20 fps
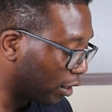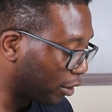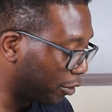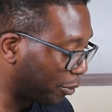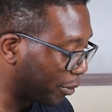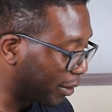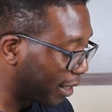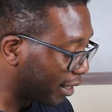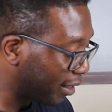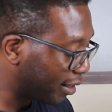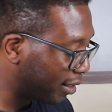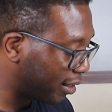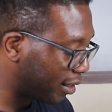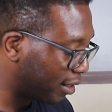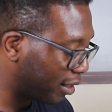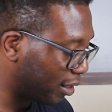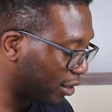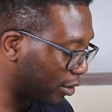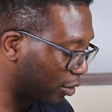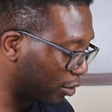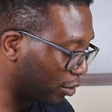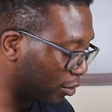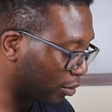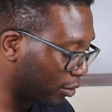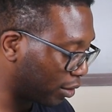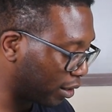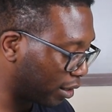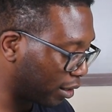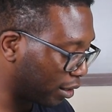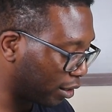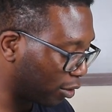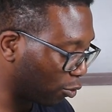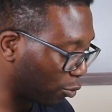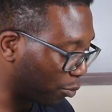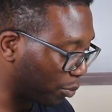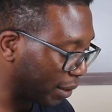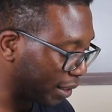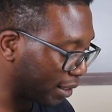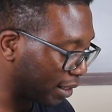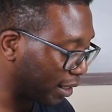il y en a qui, euh, qui, qui,
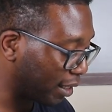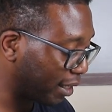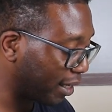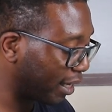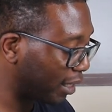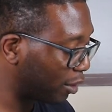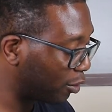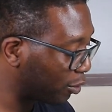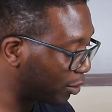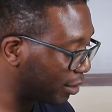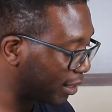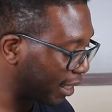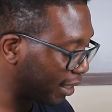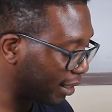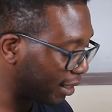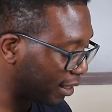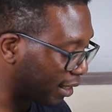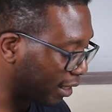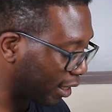ont passé quelques années,